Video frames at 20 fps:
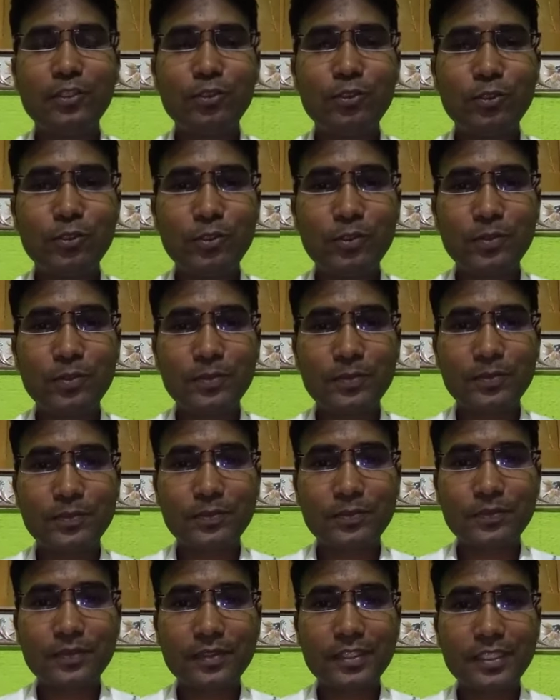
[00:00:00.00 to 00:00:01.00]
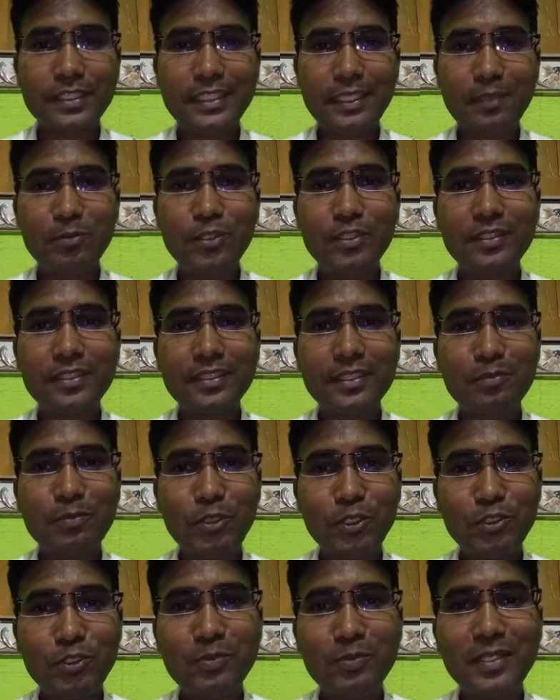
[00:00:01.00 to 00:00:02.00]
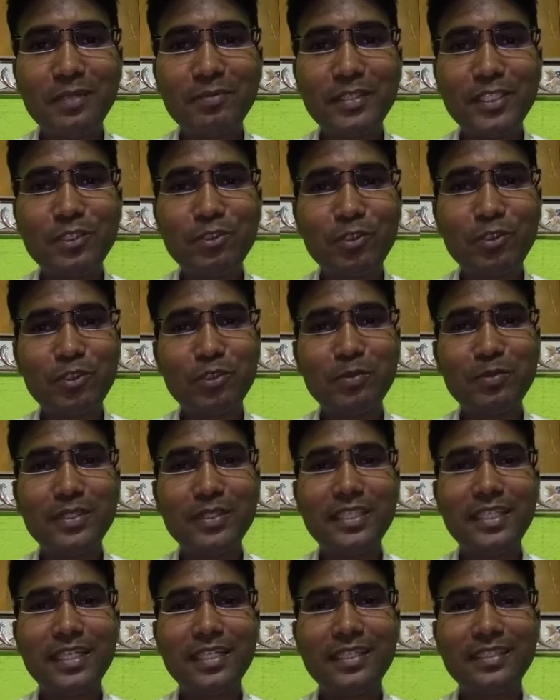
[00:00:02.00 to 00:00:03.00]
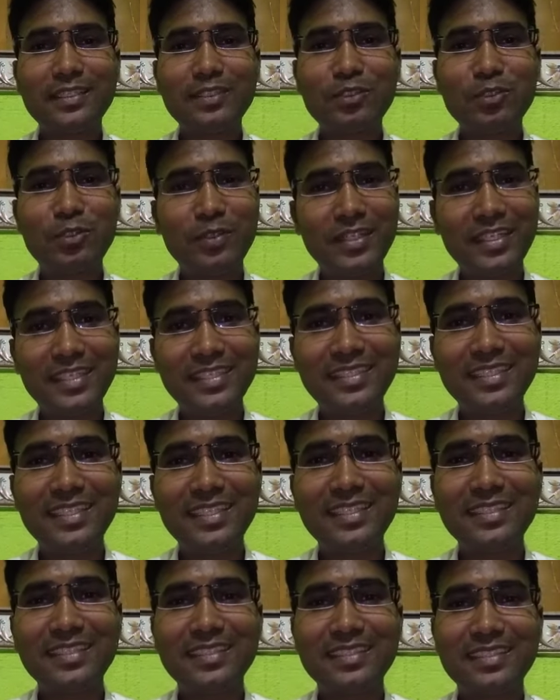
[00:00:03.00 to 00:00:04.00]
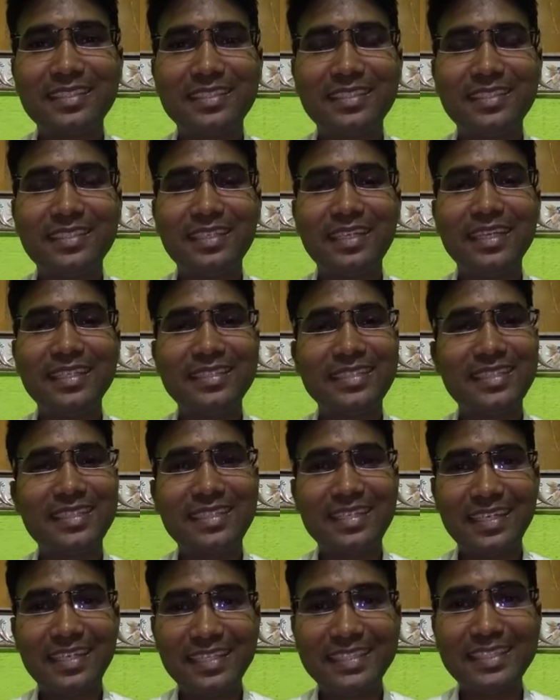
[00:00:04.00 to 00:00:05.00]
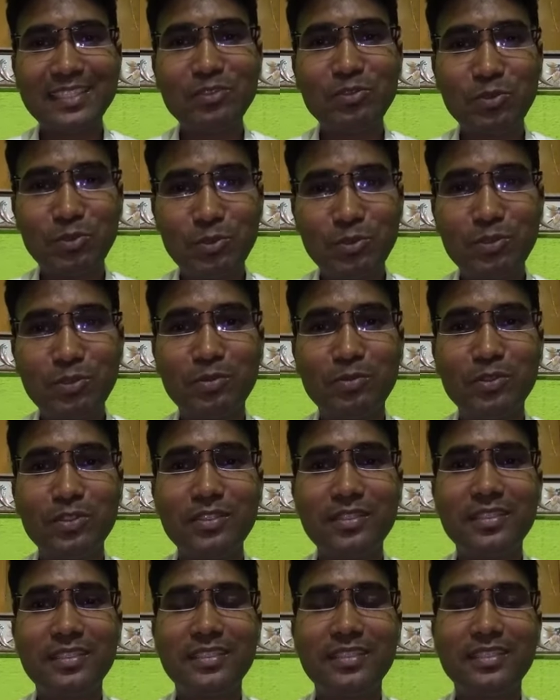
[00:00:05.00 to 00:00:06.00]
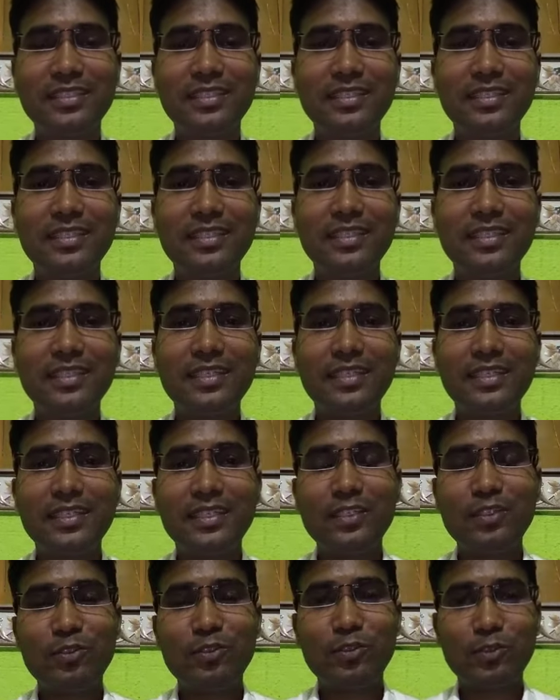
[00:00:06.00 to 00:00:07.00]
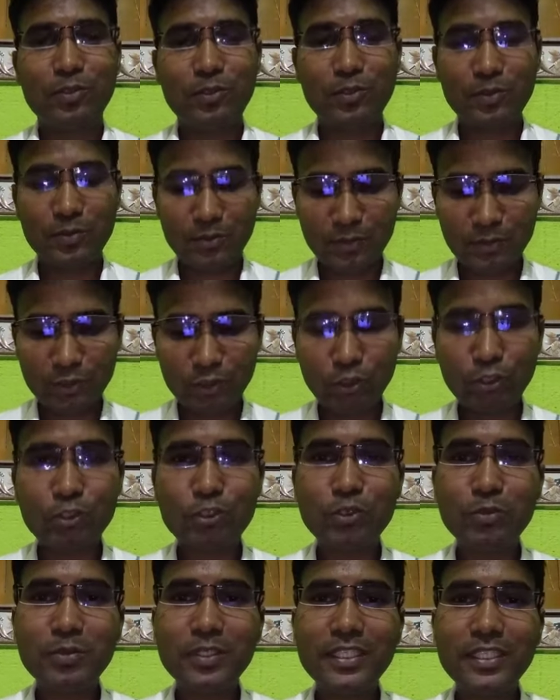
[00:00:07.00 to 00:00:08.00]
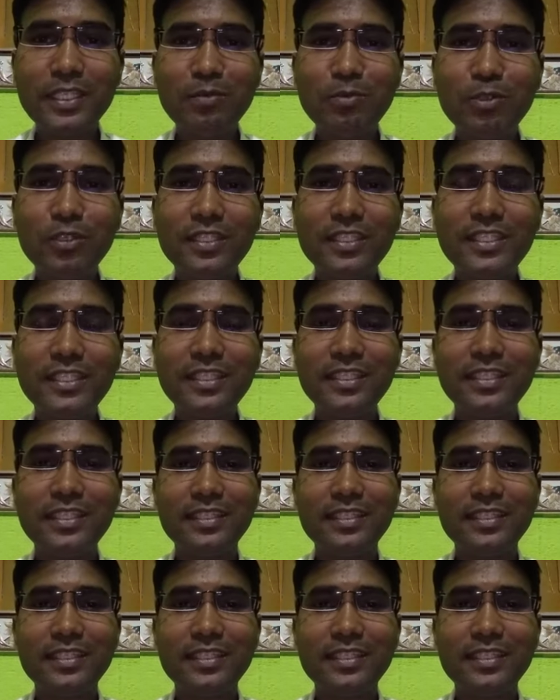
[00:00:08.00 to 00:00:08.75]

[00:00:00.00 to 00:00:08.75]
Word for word: তো যেমন প্রথমে আমরা তর্কবিদ্যার সংজ্ঞা দিয়েই আজকের ক্লাসটা শুরু করব তো তর্কবিদ্যা বলতে